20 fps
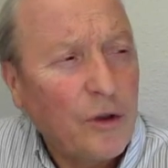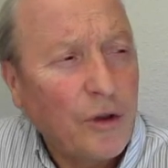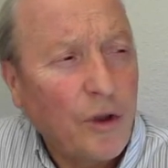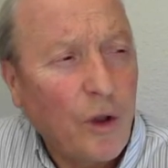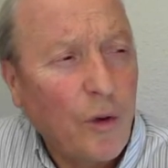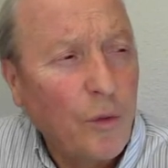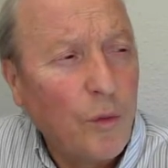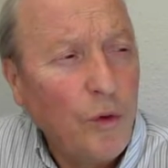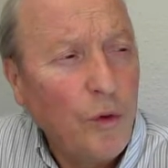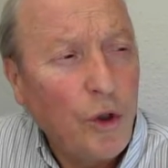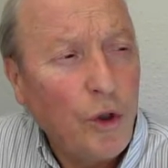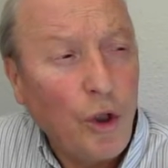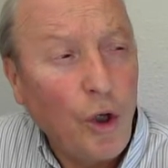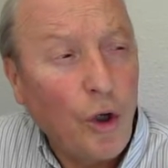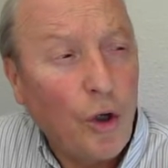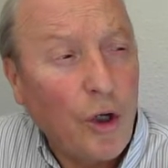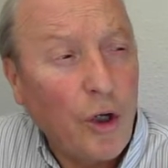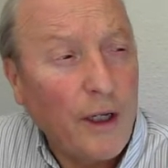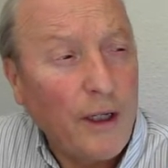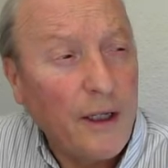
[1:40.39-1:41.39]
según
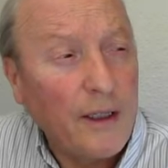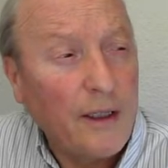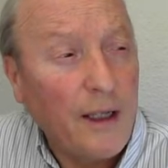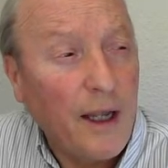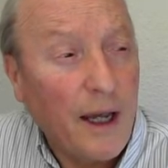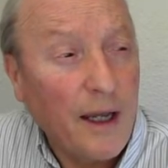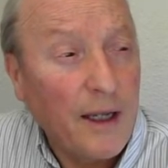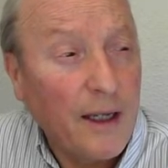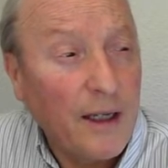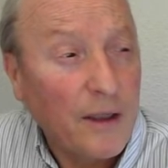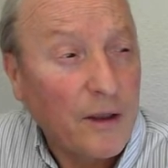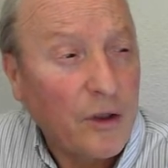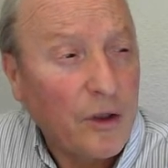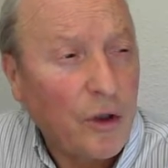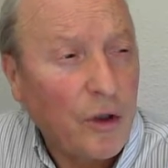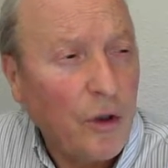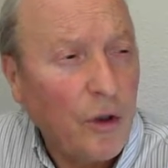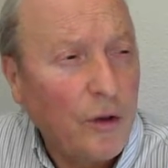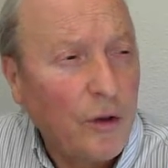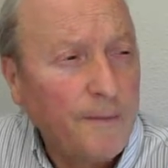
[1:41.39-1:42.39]
Diógenes
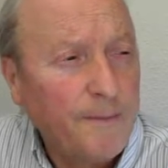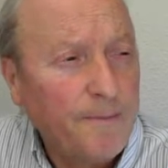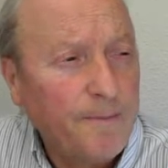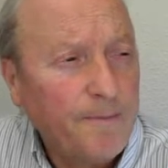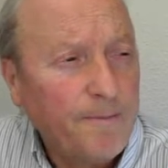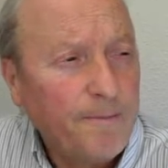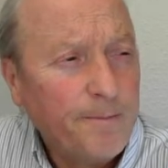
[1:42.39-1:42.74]
Laercio,